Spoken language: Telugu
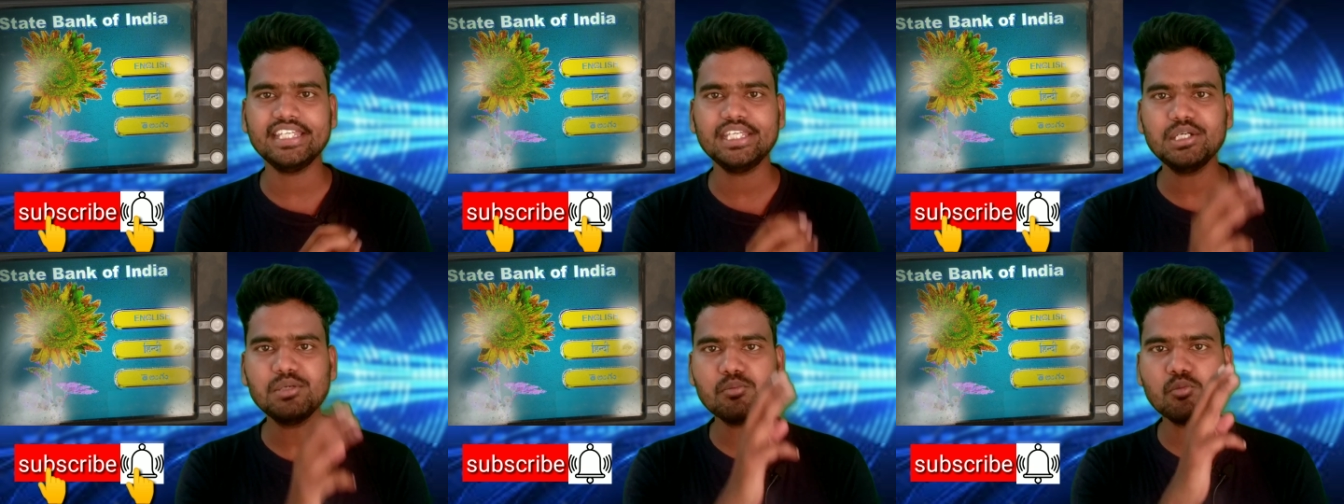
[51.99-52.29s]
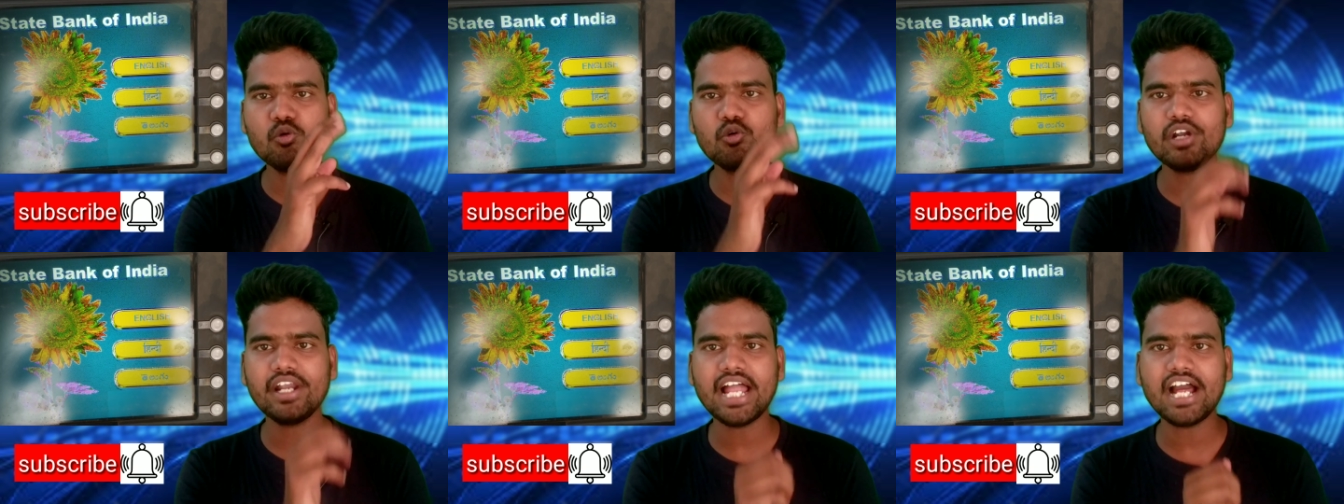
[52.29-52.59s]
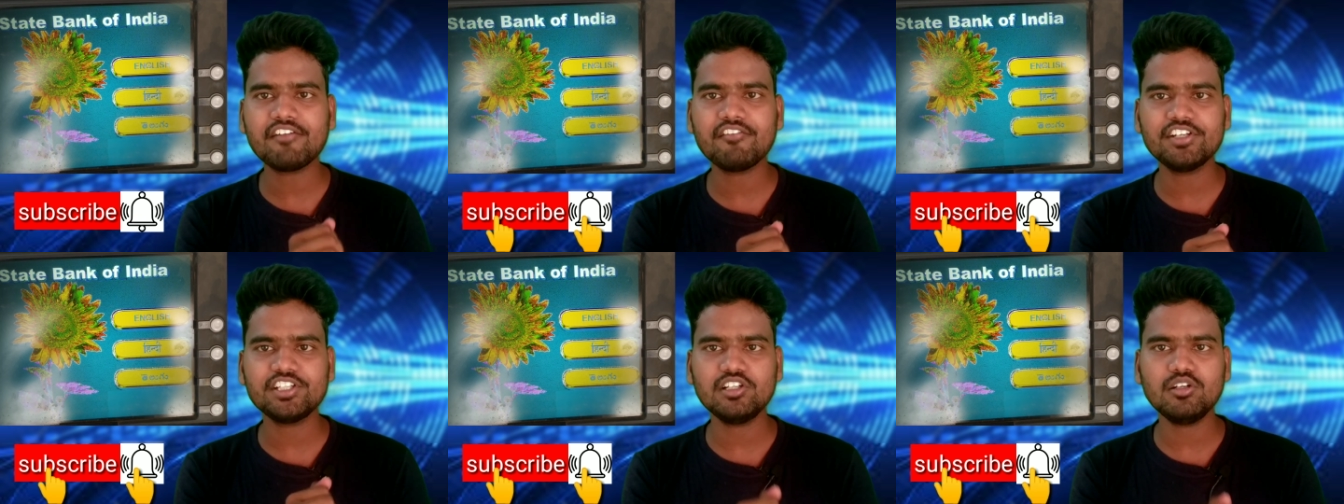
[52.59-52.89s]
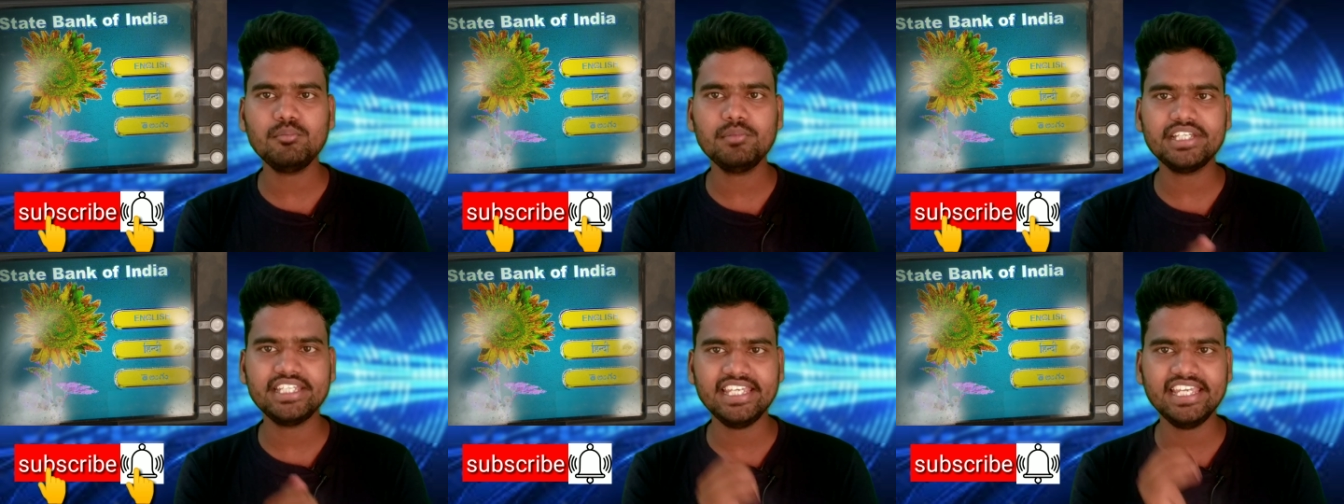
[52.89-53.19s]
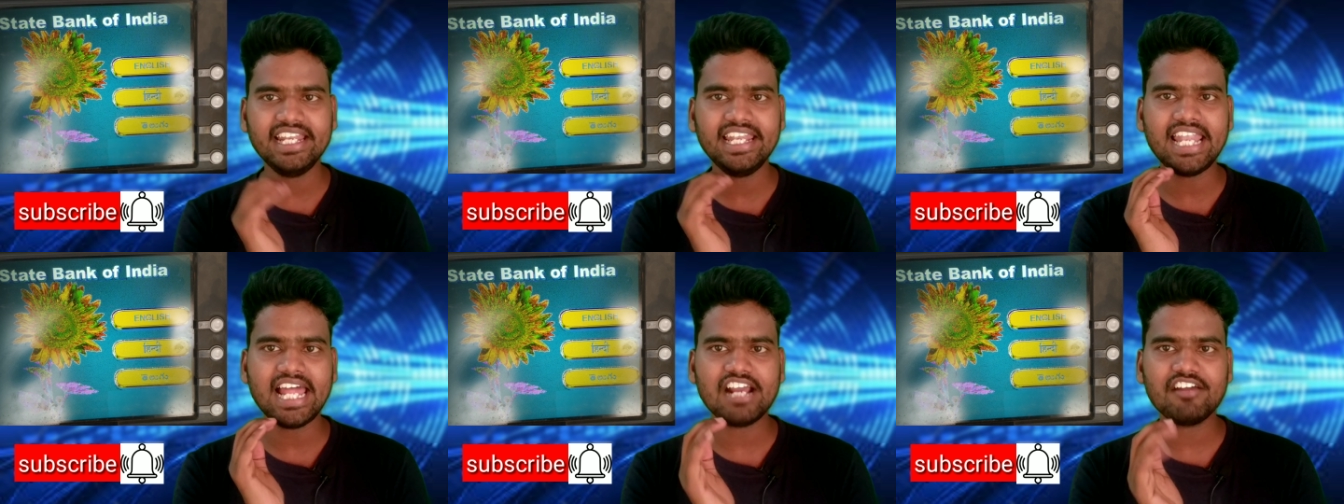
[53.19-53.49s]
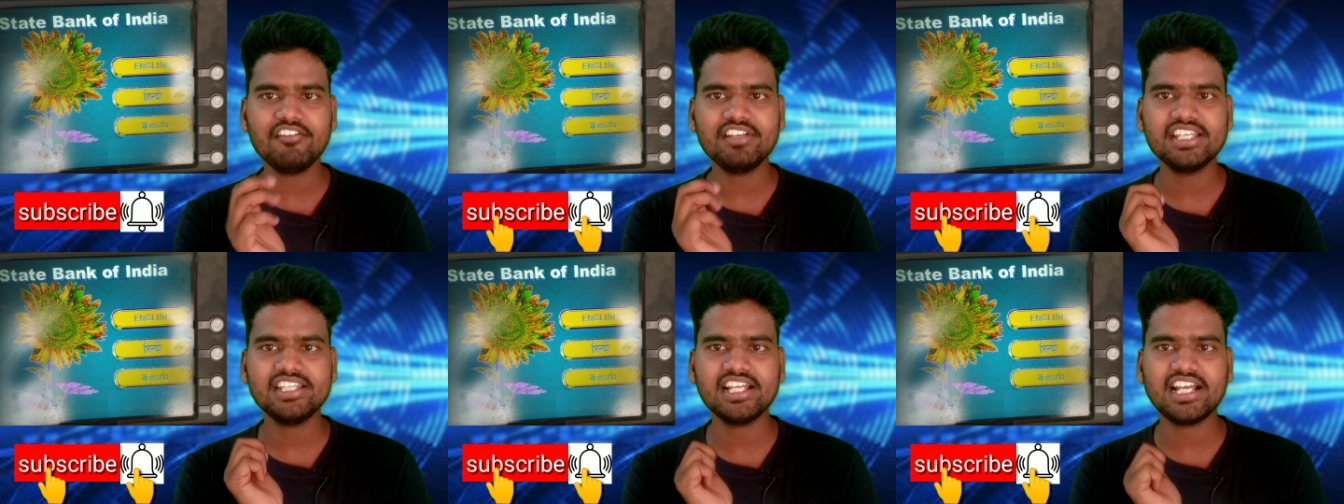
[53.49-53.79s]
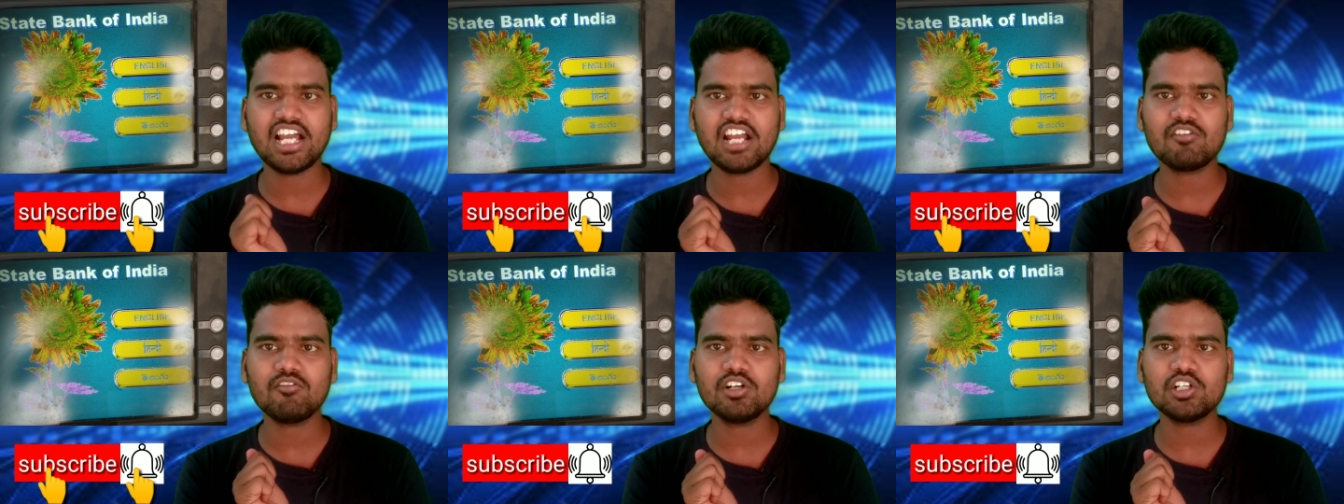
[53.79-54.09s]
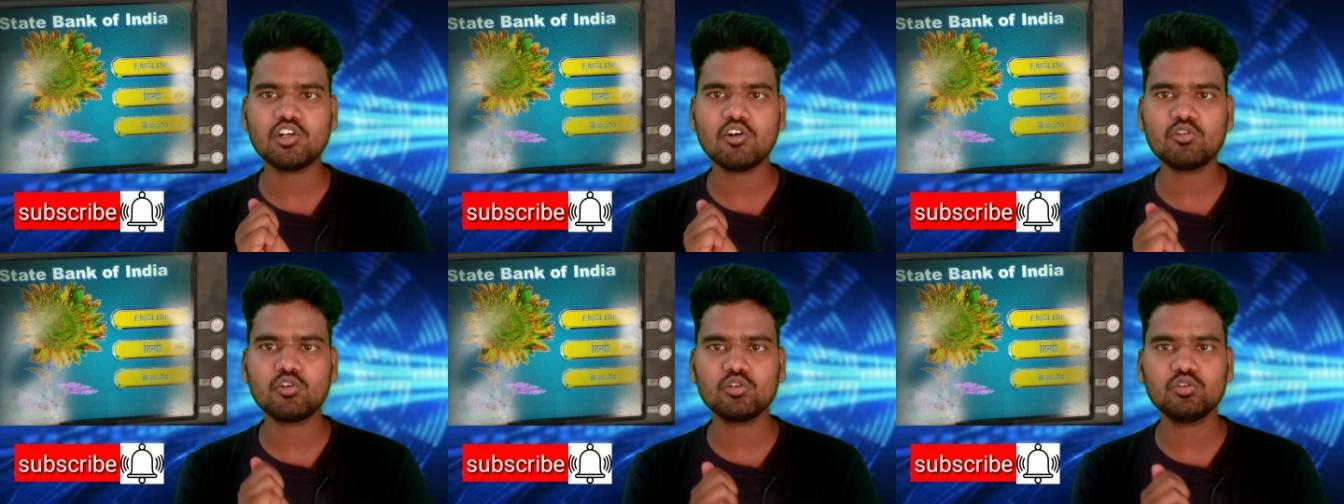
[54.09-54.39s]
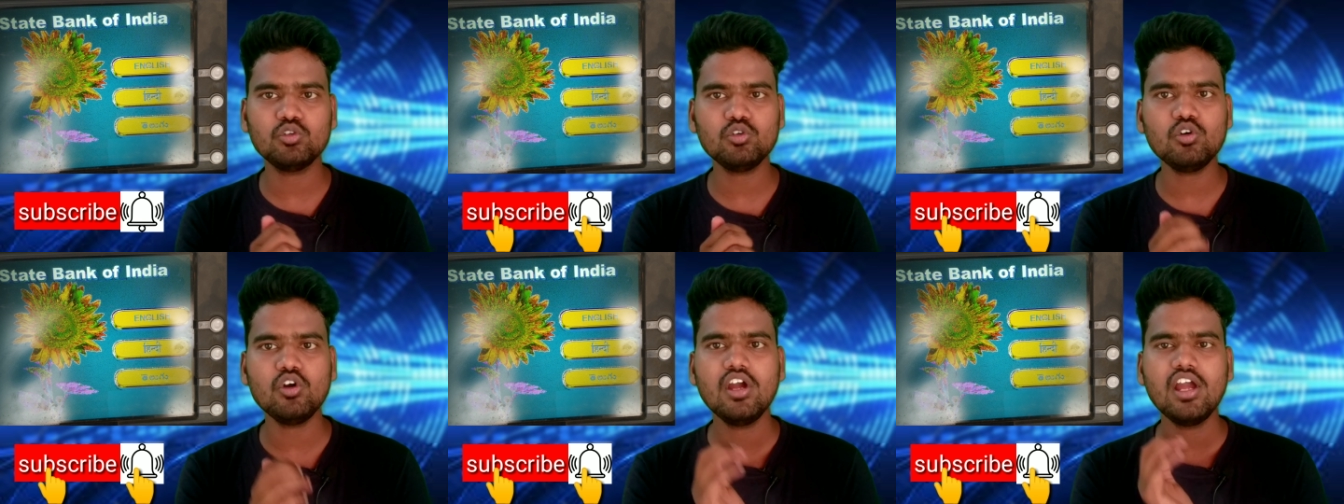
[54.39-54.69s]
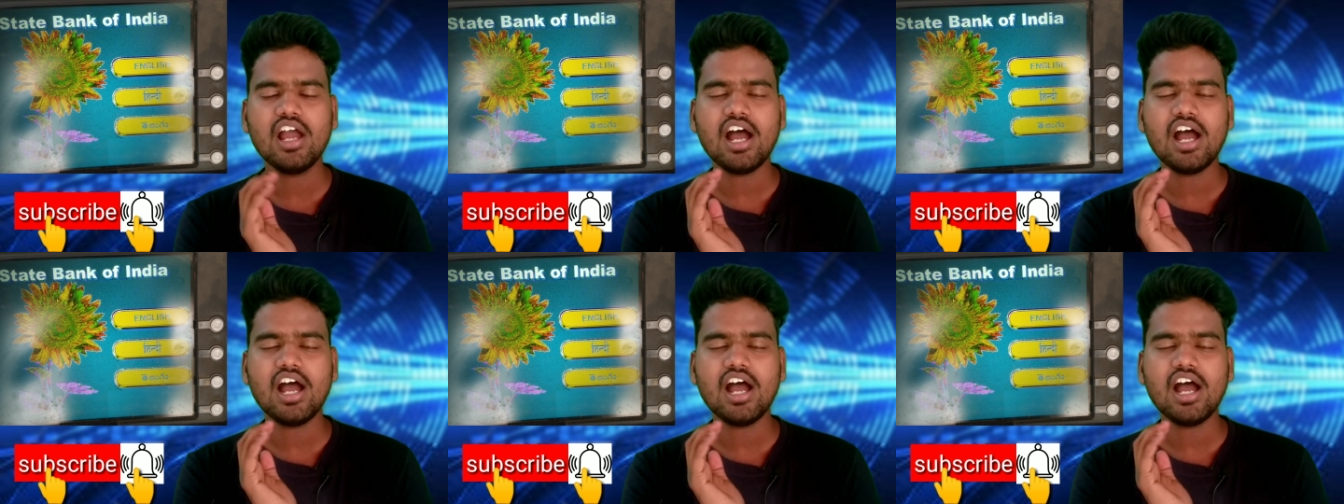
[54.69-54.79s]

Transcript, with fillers: ఈ మూడు లాంగ్వేజ్లో మీకు ఏ లాంగ్వేజ్ అయితే కన్వర్ట్గా ఉంటుందో